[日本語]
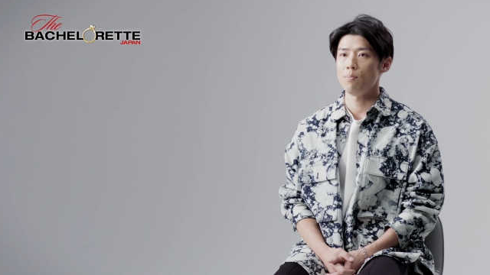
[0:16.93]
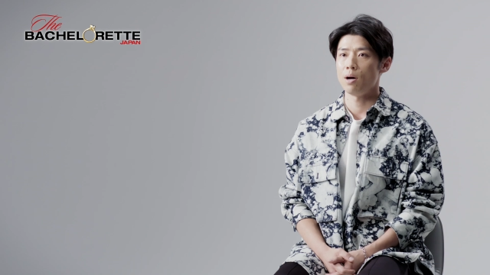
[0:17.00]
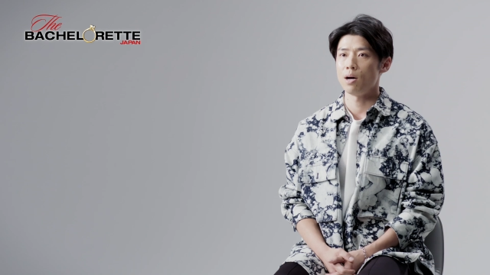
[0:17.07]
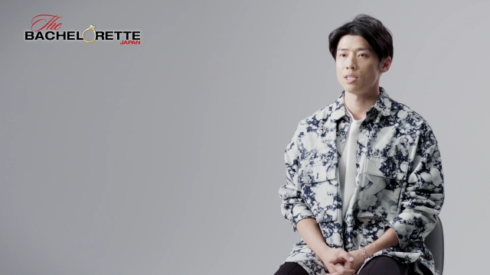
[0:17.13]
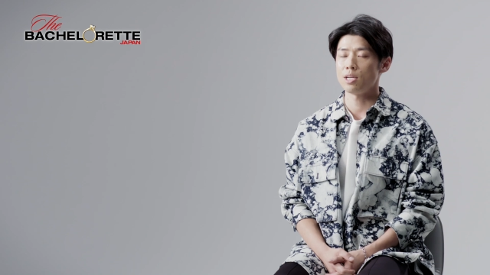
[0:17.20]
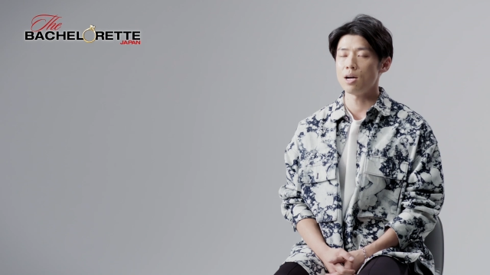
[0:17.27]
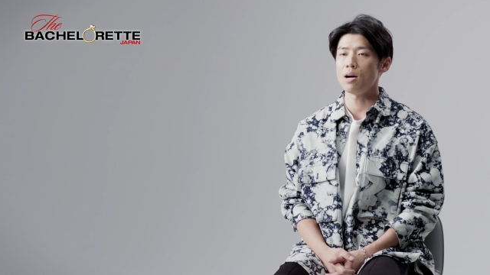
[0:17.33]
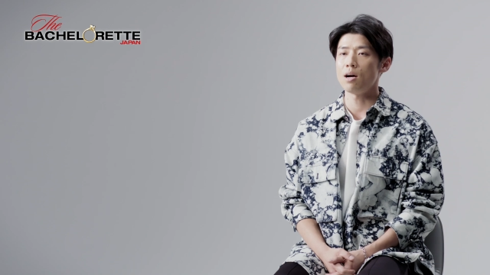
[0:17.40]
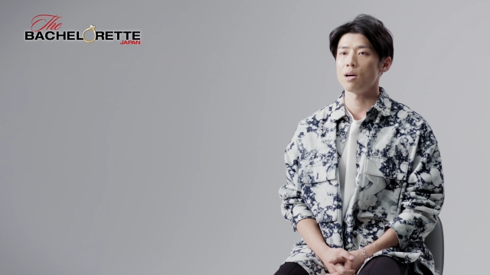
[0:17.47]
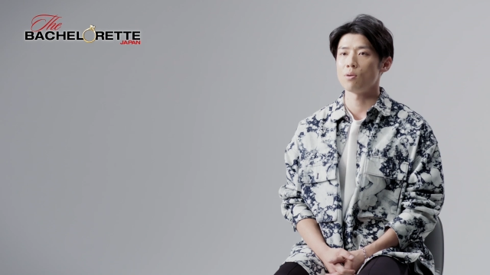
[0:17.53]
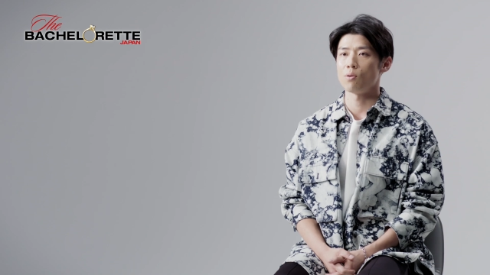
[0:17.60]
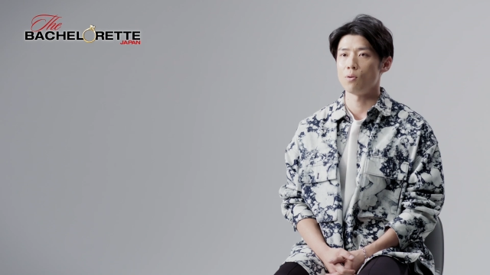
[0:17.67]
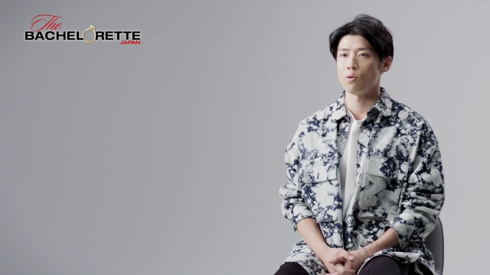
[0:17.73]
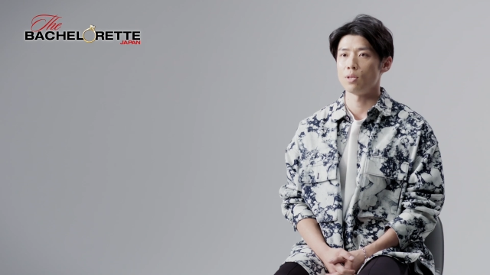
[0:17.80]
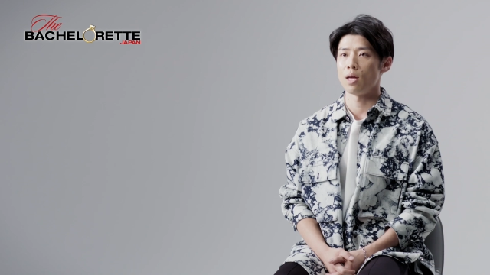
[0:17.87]
今上海
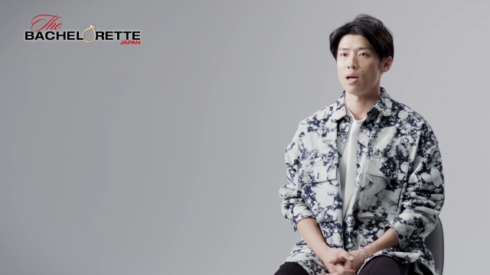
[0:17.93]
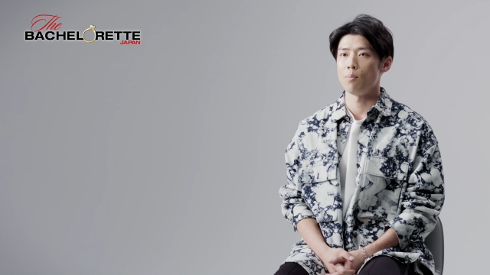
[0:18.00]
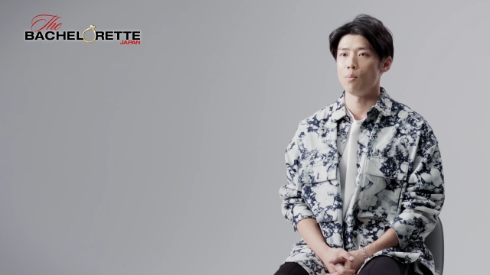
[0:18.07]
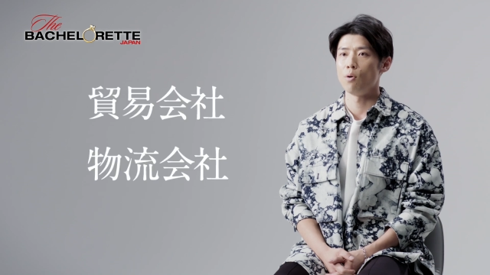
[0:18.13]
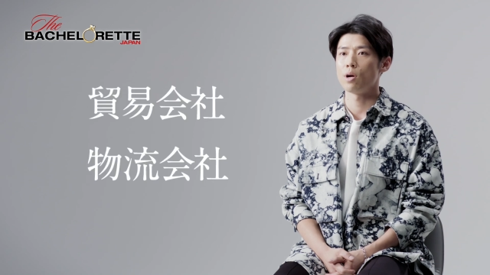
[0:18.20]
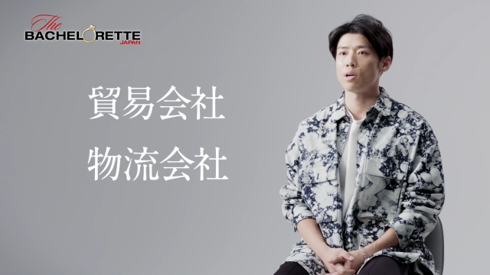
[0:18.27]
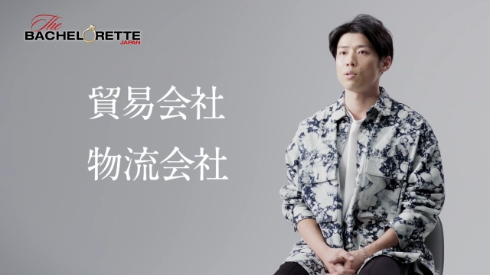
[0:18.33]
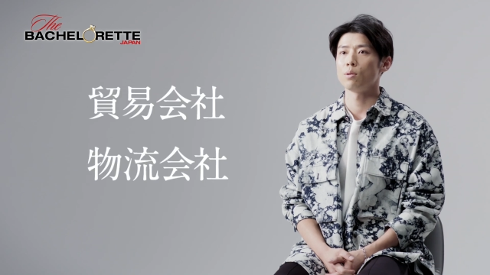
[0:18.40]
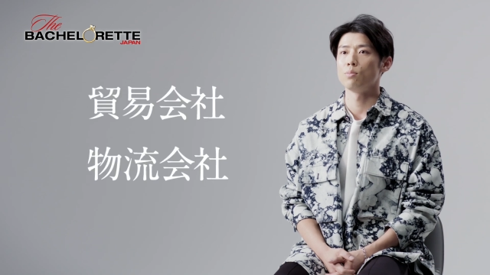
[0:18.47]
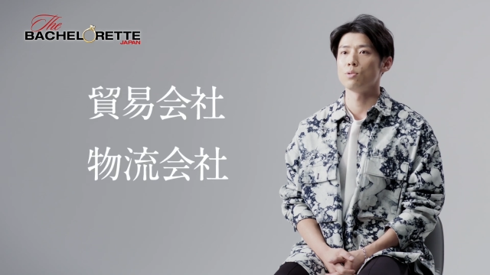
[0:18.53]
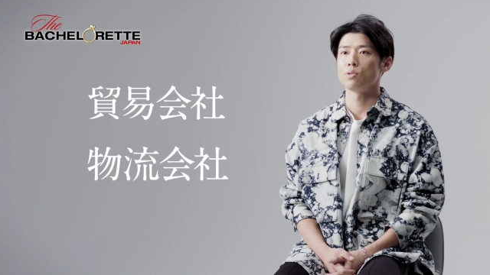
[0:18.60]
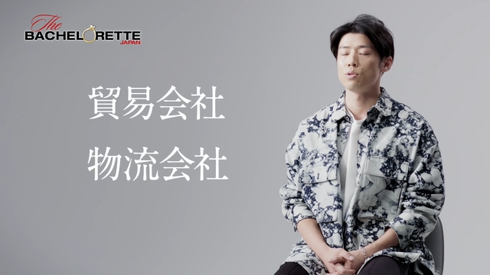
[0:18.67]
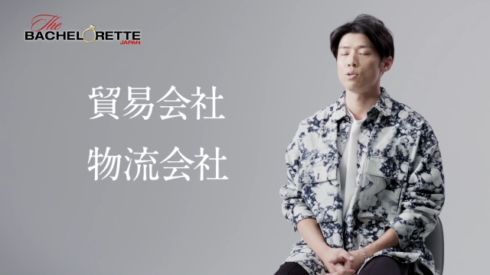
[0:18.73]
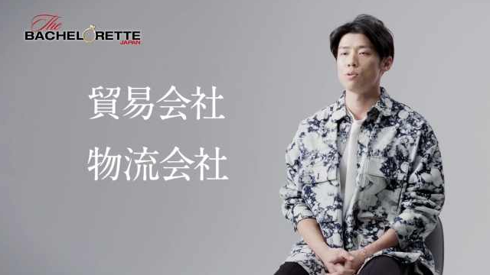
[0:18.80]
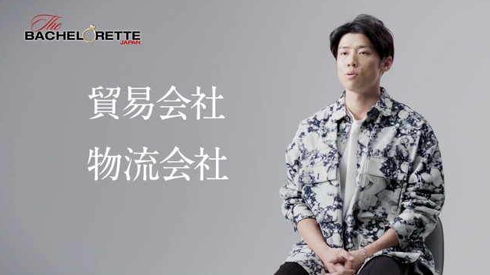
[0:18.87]
の方で貿易と
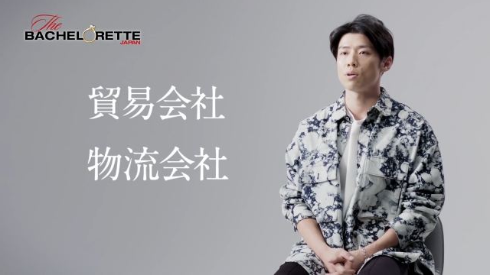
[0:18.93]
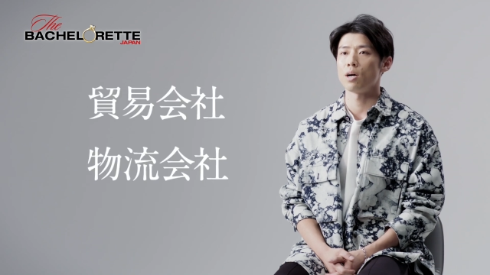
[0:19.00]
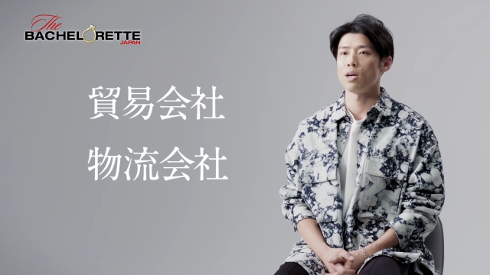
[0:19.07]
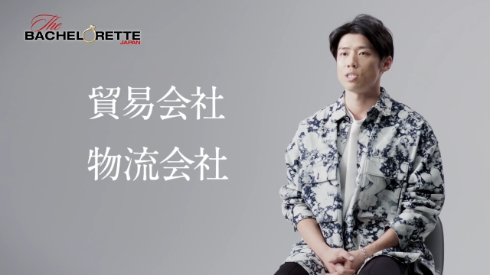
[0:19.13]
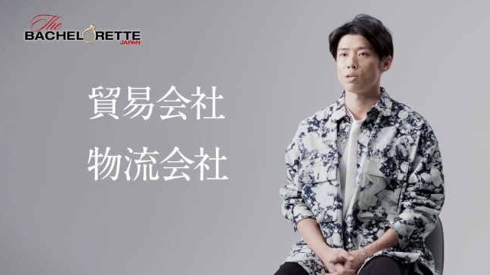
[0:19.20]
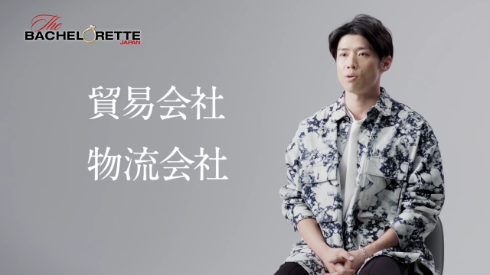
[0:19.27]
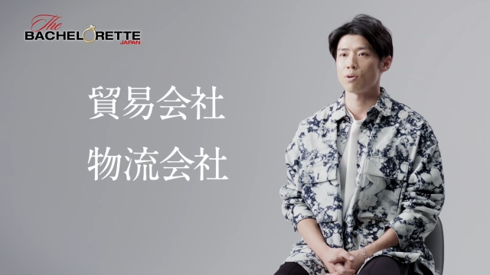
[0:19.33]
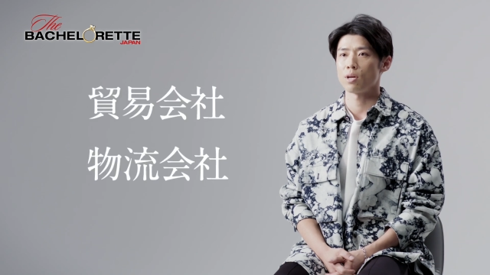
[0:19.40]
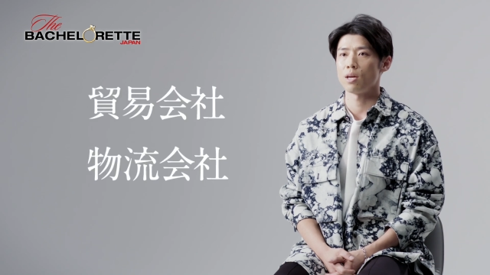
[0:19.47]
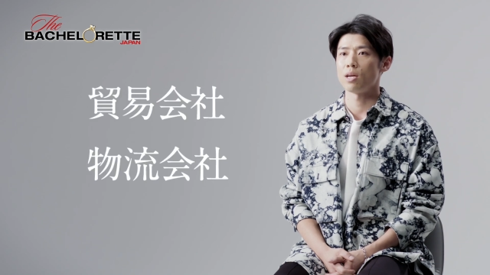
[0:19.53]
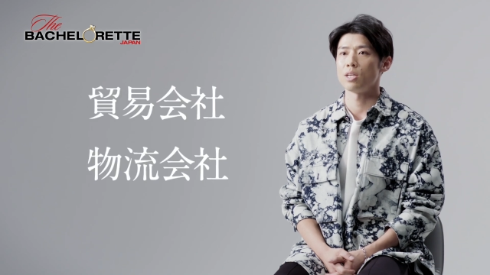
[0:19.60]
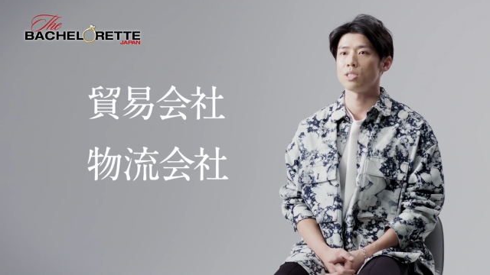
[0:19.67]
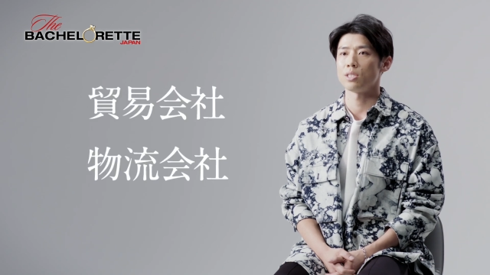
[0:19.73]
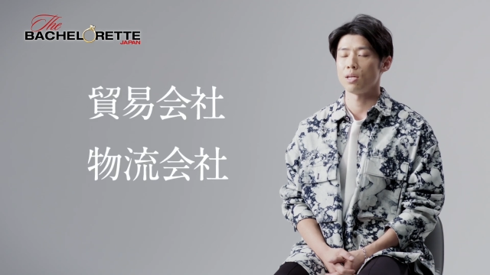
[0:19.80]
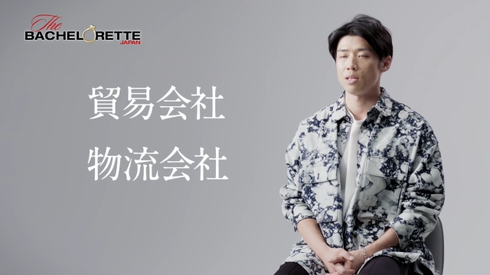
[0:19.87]
物流の会社を
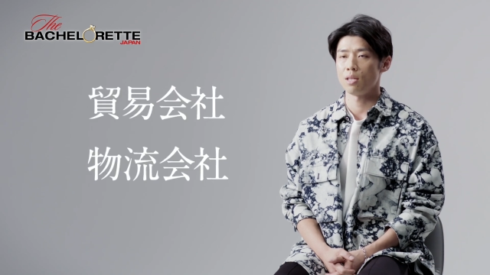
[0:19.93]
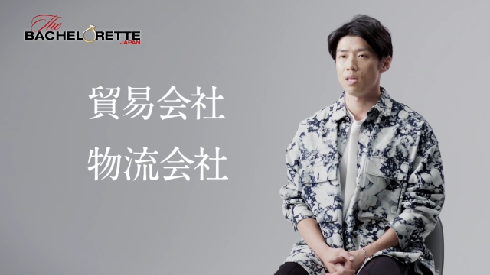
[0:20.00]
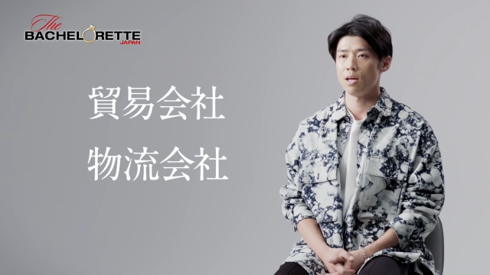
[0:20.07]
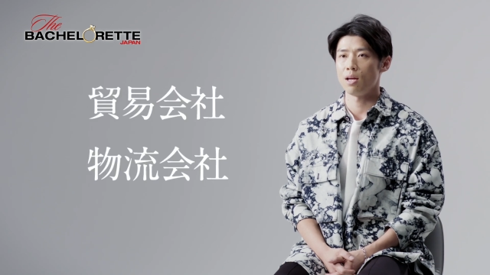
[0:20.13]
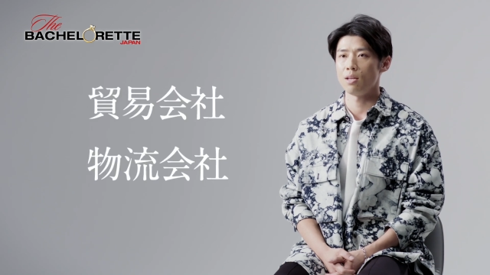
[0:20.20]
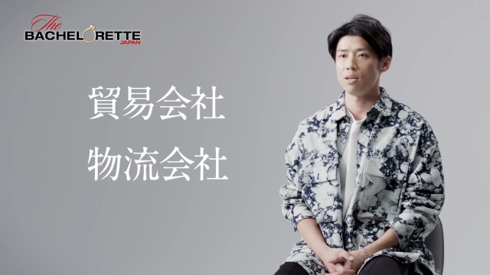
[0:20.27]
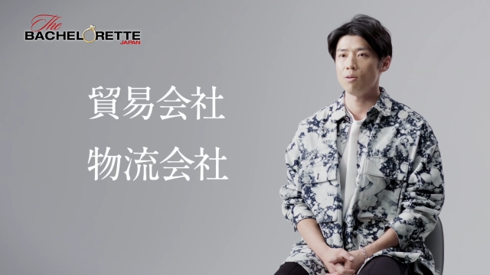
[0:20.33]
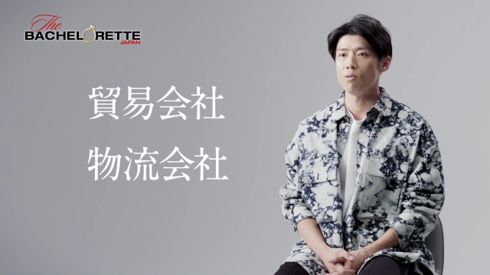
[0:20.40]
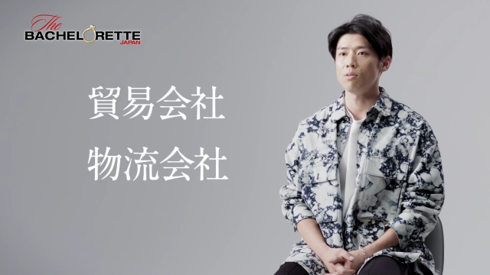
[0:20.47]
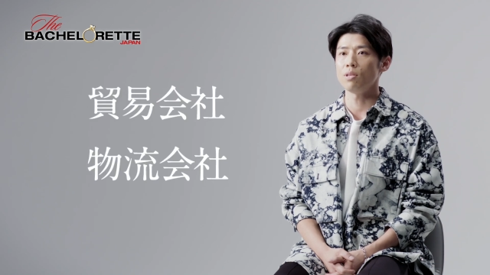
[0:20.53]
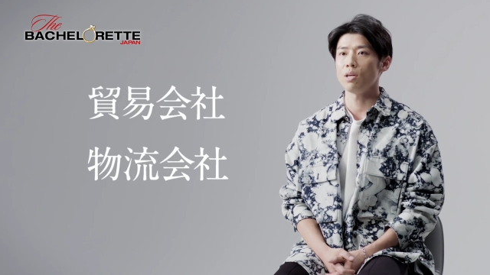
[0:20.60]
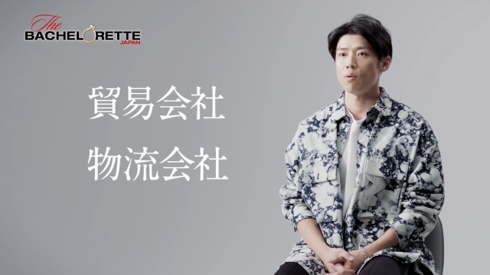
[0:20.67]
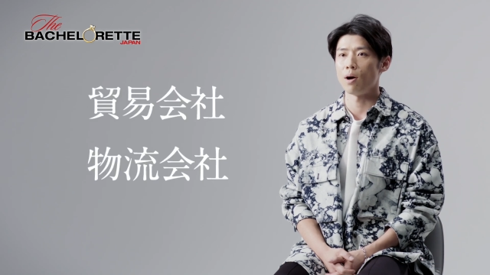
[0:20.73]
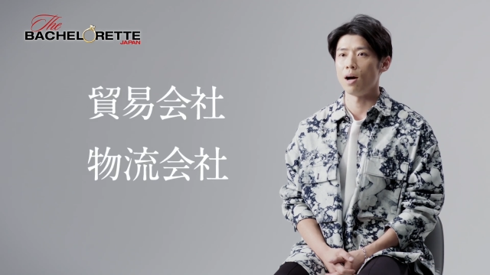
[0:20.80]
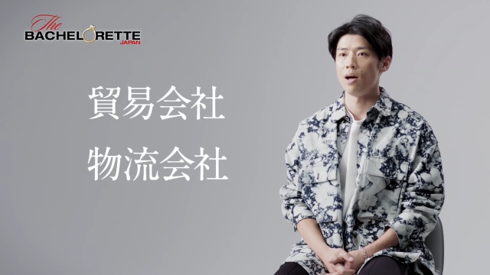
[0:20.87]
経営していて、日
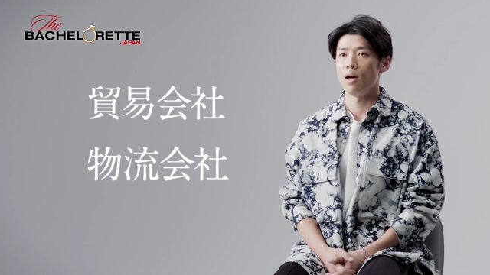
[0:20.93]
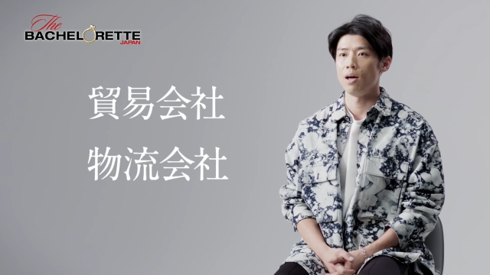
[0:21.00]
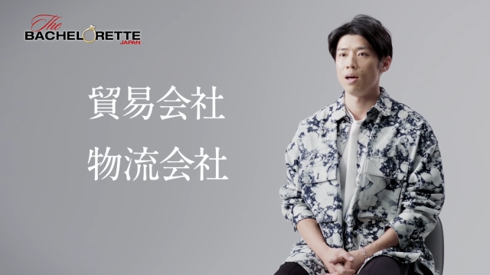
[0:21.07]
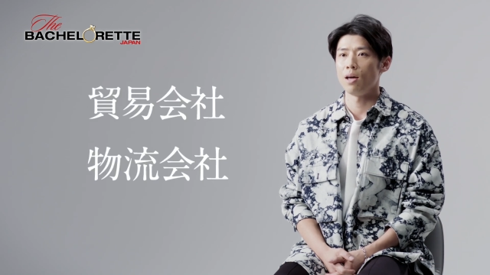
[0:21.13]
本では